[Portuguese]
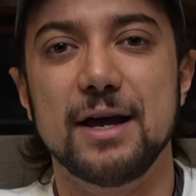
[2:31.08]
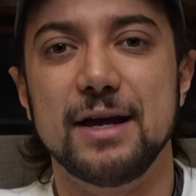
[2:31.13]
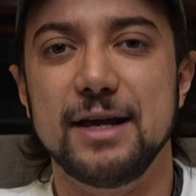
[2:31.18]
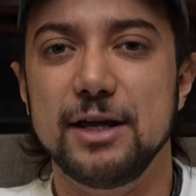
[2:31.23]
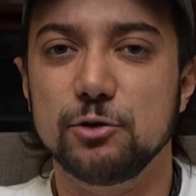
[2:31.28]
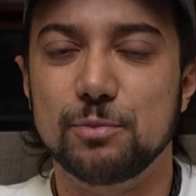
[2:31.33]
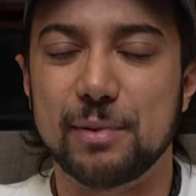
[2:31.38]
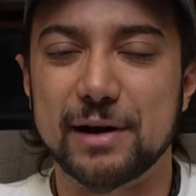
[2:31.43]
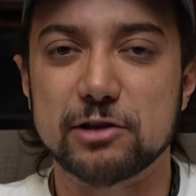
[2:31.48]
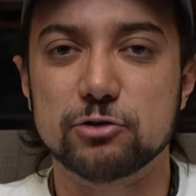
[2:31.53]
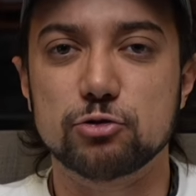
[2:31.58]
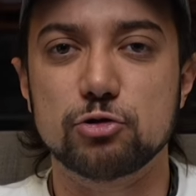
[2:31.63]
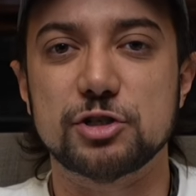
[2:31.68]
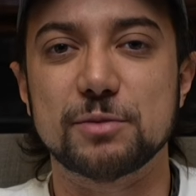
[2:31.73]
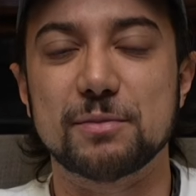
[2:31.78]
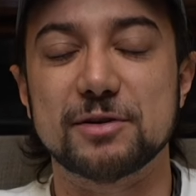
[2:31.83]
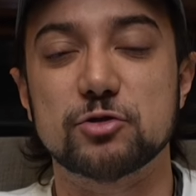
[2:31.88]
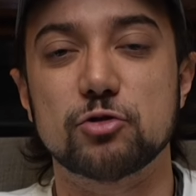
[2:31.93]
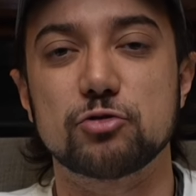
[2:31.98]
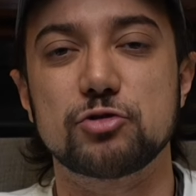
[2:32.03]
indo para as
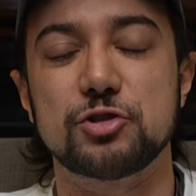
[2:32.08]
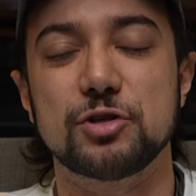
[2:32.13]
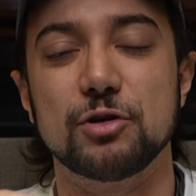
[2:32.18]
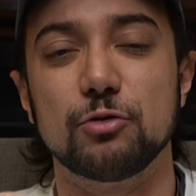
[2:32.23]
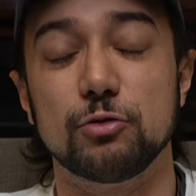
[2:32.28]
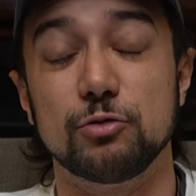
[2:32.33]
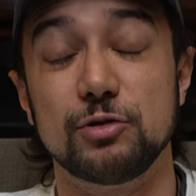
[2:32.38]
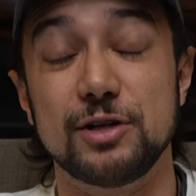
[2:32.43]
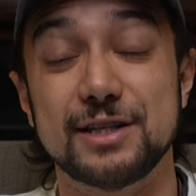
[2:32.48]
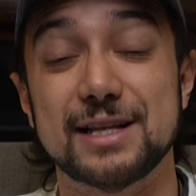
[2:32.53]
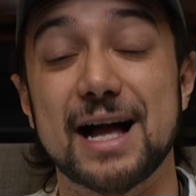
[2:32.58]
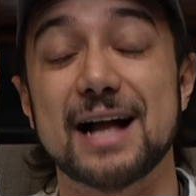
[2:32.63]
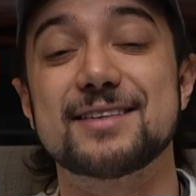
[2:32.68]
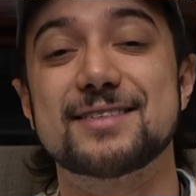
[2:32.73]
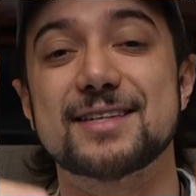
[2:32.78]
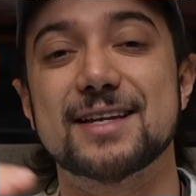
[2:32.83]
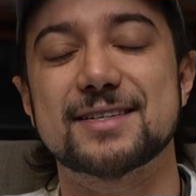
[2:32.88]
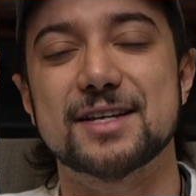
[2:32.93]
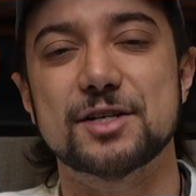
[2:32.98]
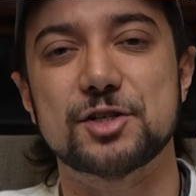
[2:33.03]
últimas
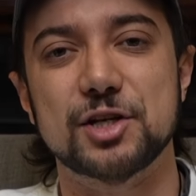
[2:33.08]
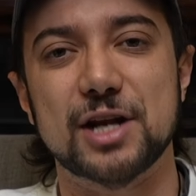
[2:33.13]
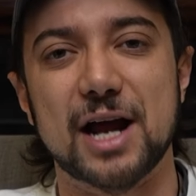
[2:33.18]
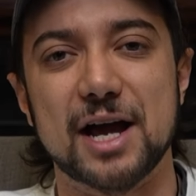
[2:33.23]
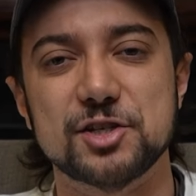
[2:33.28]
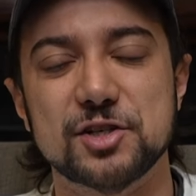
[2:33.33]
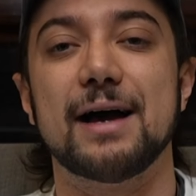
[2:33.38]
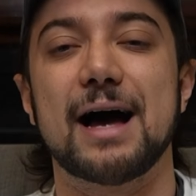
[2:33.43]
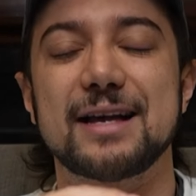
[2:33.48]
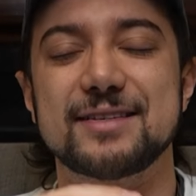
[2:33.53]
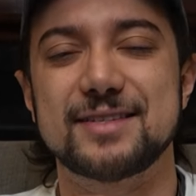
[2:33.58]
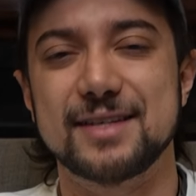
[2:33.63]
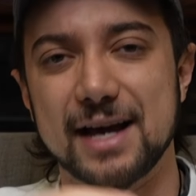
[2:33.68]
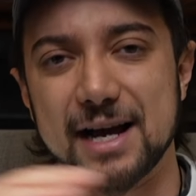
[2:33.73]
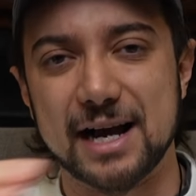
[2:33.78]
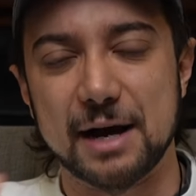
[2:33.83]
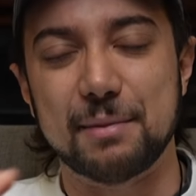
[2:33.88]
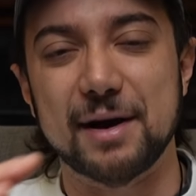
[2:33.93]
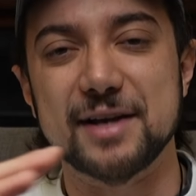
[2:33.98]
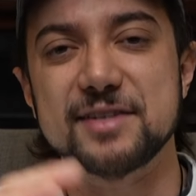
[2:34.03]
unidades dessa tiragem. Assim que
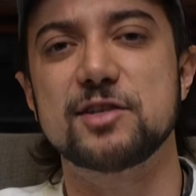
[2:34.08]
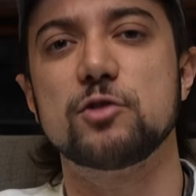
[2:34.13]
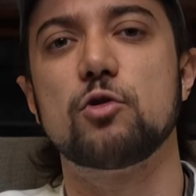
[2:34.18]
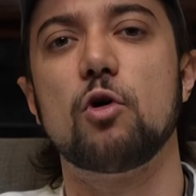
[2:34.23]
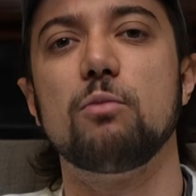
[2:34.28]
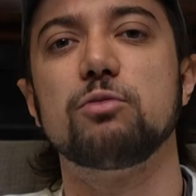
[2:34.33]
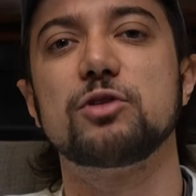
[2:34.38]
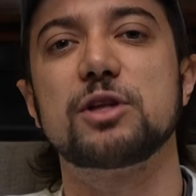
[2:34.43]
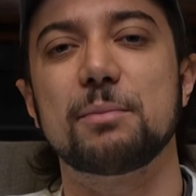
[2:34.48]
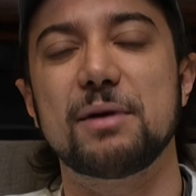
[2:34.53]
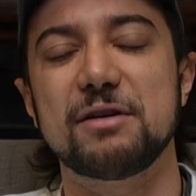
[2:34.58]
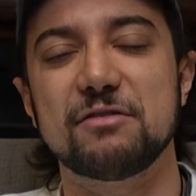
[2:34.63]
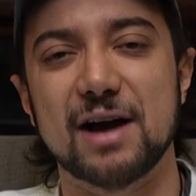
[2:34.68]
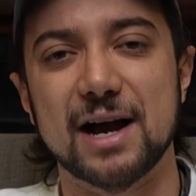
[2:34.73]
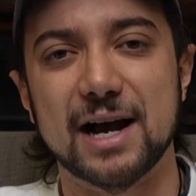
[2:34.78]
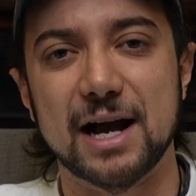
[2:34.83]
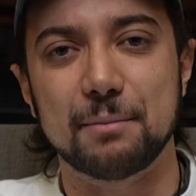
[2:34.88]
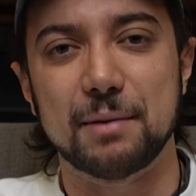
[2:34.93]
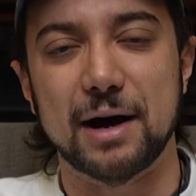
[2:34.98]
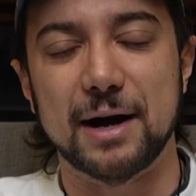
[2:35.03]
acabar, esse combo também vai
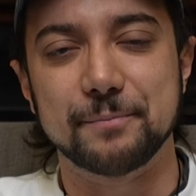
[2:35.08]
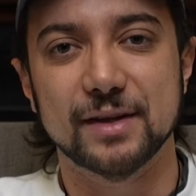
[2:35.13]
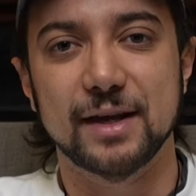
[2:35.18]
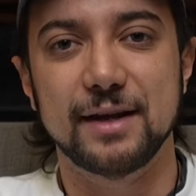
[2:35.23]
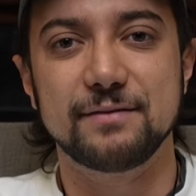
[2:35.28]
acabar.